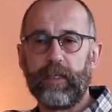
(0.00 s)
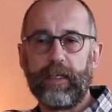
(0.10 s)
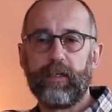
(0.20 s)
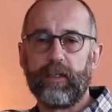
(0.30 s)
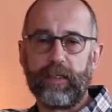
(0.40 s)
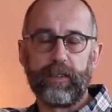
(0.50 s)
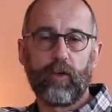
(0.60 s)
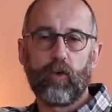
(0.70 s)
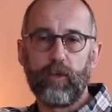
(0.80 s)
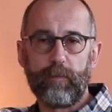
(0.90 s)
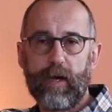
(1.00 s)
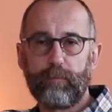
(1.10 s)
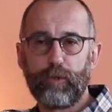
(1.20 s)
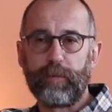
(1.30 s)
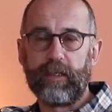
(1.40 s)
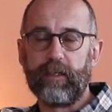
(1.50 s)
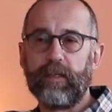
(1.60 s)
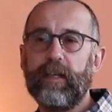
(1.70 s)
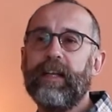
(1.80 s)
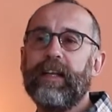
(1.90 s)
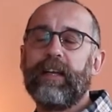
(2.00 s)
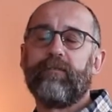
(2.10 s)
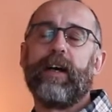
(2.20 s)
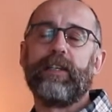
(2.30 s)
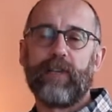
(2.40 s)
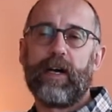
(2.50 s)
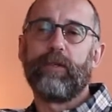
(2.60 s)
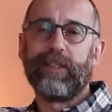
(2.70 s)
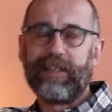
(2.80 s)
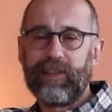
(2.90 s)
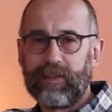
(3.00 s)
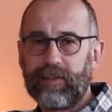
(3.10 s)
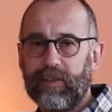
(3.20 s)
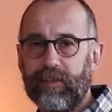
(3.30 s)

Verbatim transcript: eher in Innenräume abspielen, weiß aber nicht,